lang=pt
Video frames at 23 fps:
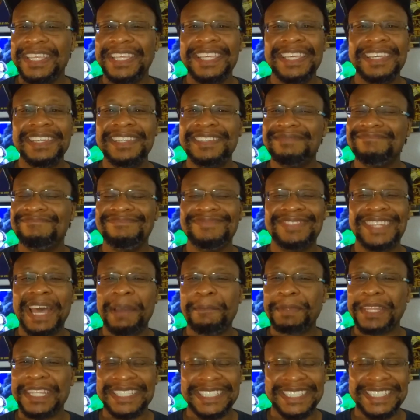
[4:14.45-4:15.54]
E dá
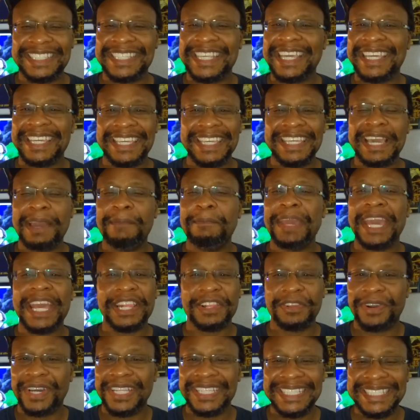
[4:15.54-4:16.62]
para dizer que a
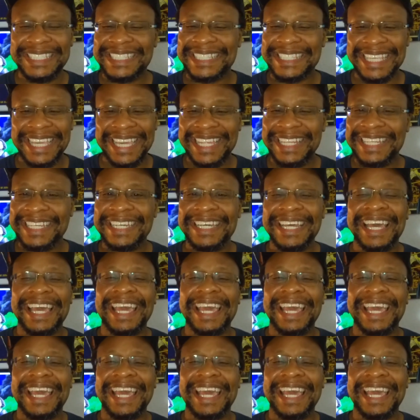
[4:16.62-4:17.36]
melhor em cena